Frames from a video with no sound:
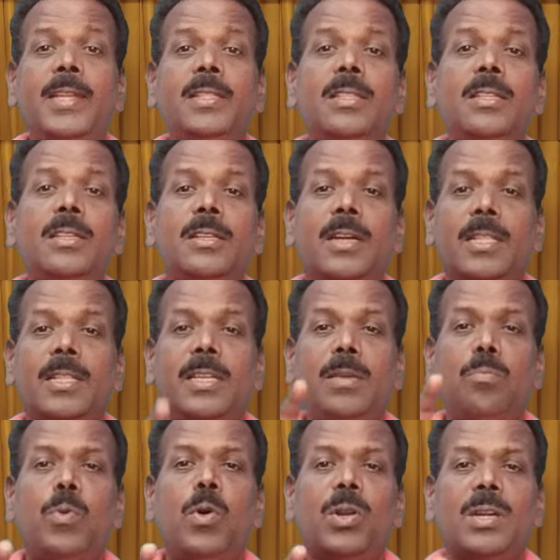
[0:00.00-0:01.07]
ஐந்து அந்த
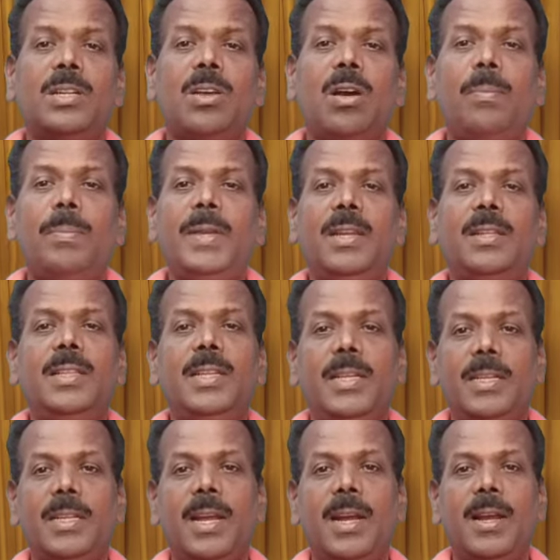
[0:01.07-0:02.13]
இம்பார்ட்டண்ட் டாப்பிக்லேருந்து
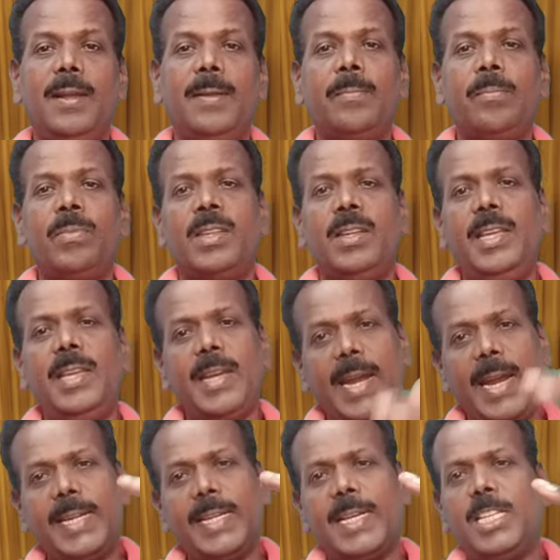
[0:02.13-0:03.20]
எடுக்கிறாங்க நீங்கள்
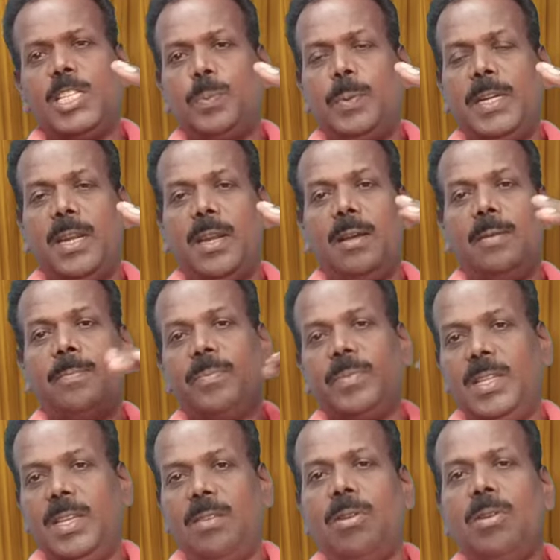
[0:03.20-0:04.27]
கேட்டகரைஸ் பண்ணிடலாம்
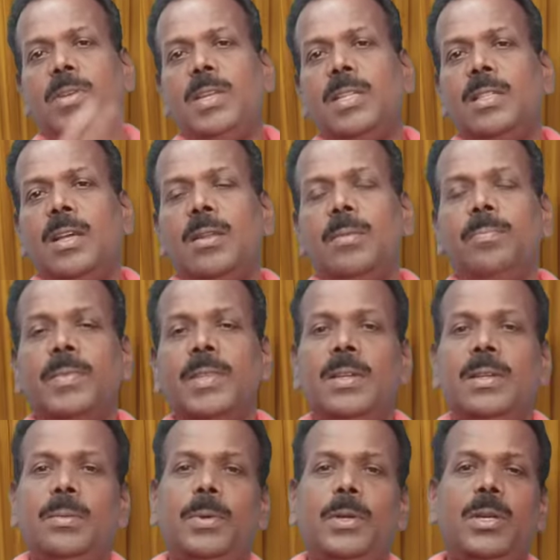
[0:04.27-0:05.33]
எவ்வளவு இருந்தாலும்
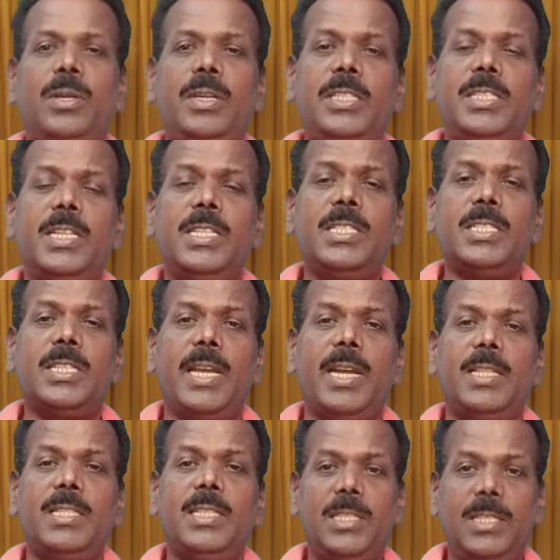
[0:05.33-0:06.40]
இப்போ எஜுகேஷன்
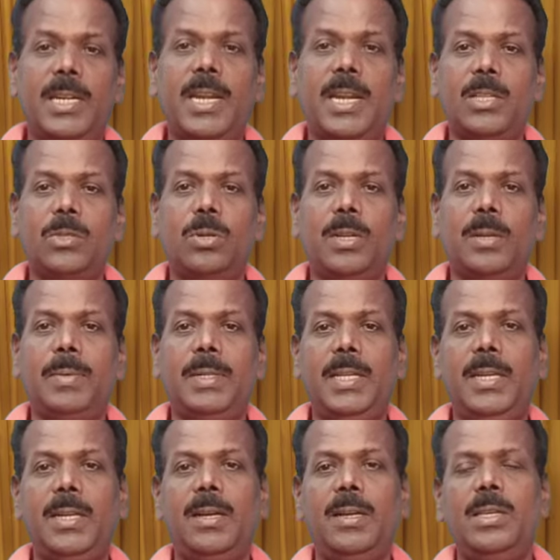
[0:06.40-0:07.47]
சைக்காலஜிக்கு ஜென்ரலாக சொல்கிறேன்
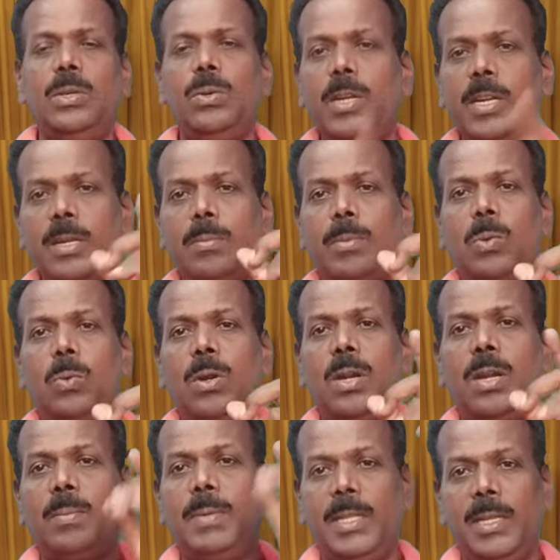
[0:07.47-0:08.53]
பார்த்தீங்கன்னா யூனிட் நம்பர்
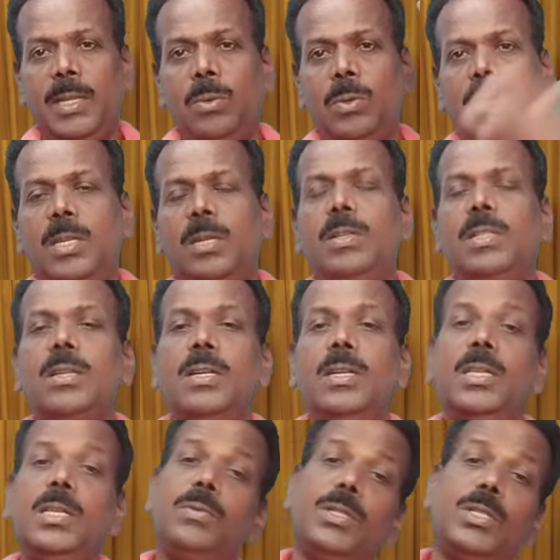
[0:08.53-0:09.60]
ஒன்னில் பார்த்தீங்கன்னா ஒரு இருபத்தி
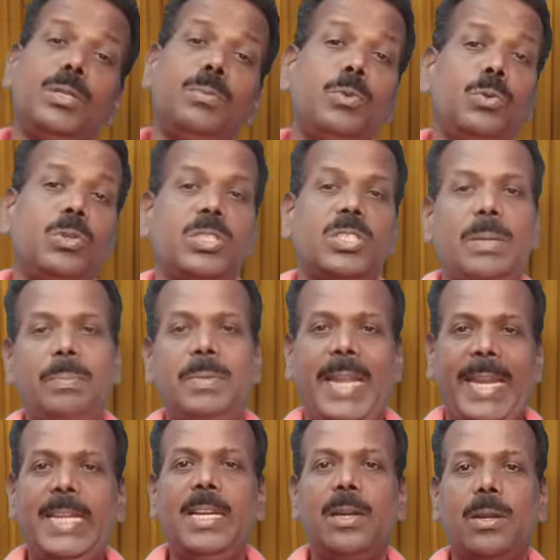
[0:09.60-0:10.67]
ரெண்டு இருபத்தி மூணு சப்
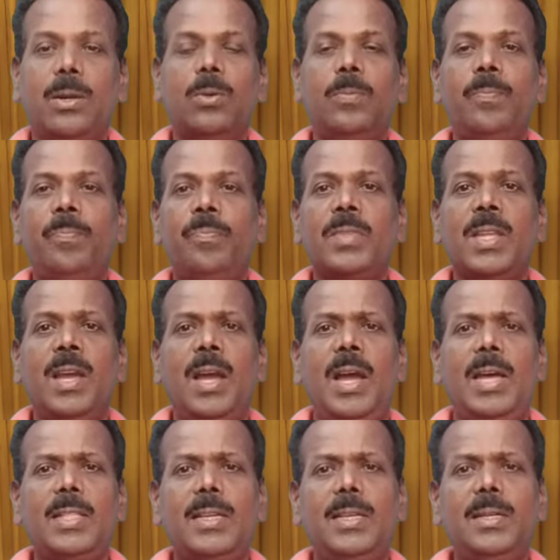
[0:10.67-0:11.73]
டைட்டில் இருக்கும்
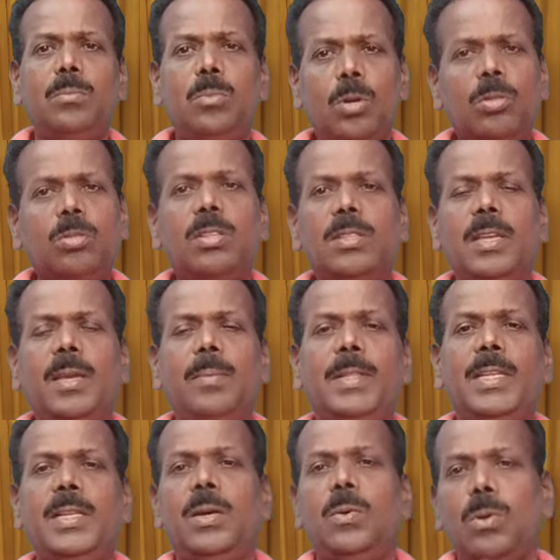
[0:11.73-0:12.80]
அதை மொத்தத்துக்கே
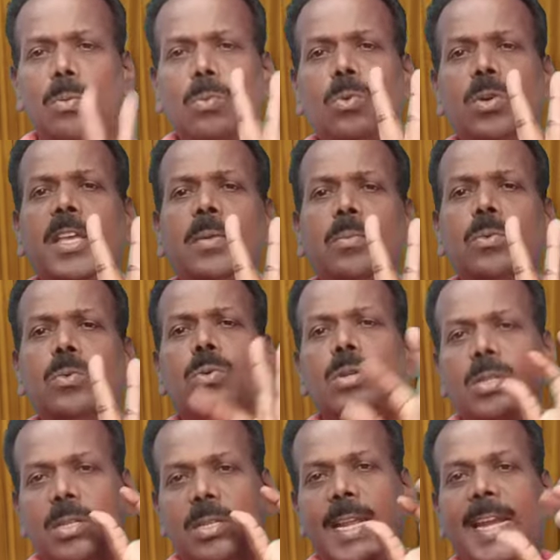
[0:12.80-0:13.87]
பார்த்திங்கன்னா ஒரு மூணே மூணு
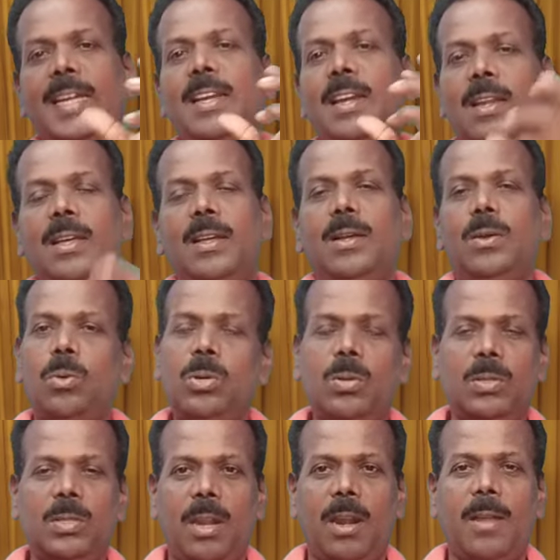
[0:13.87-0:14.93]
டைட்டிலில் கொண்டு
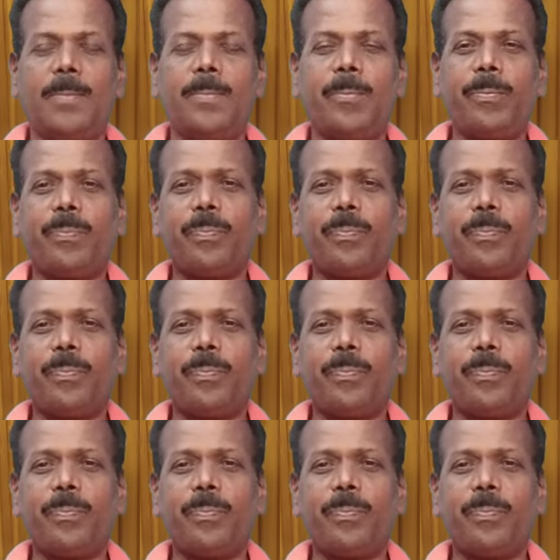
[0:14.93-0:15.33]
வந்துடலாம்